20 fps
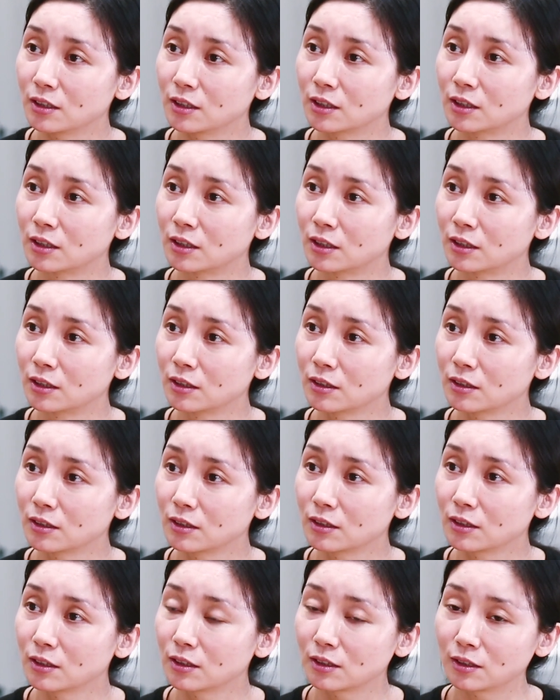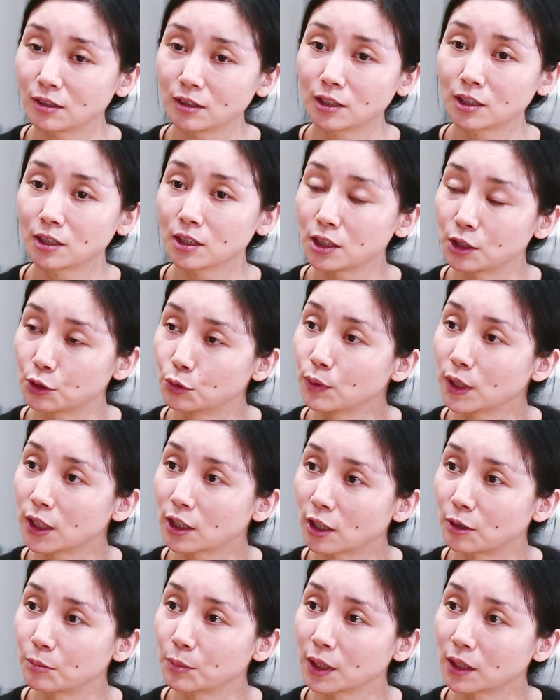一个，一个行为
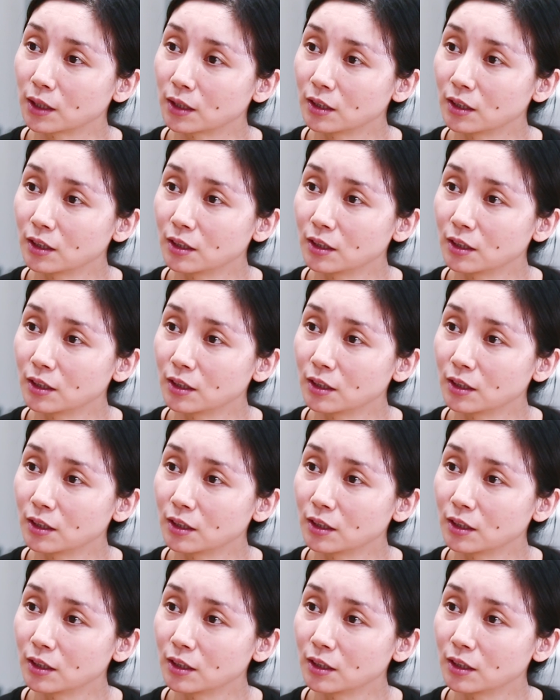上面，